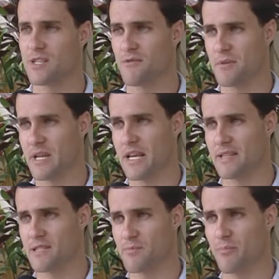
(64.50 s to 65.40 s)

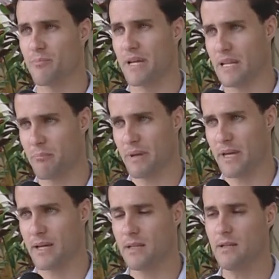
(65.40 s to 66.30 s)
avermelhadas pela
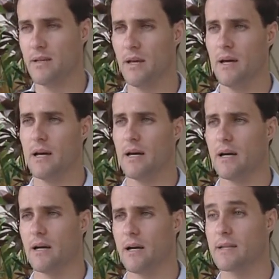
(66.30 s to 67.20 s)
pele,
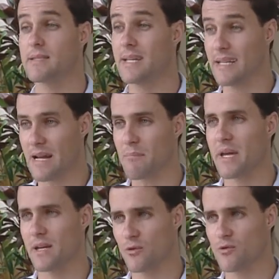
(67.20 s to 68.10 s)
ah,
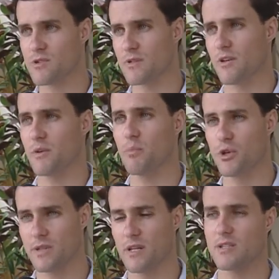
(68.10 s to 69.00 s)
sangramentos, então é
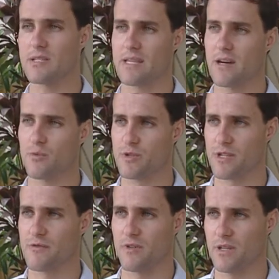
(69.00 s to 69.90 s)
importante estar
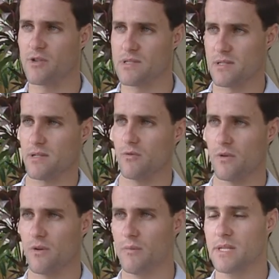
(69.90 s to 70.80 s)
observando esses
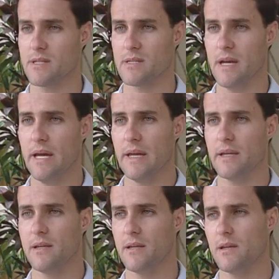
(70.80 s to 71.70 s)
sintomas
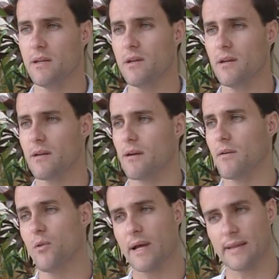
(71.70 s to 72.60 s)
e
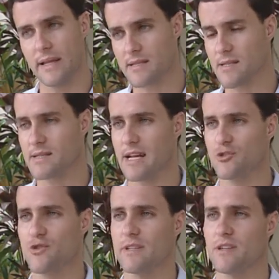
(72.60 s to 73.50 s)
a
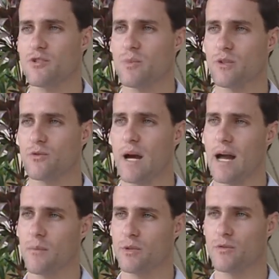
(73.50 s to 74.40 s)
necessidade do atendimento
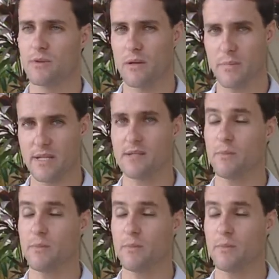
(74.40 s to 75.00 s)
rápido também se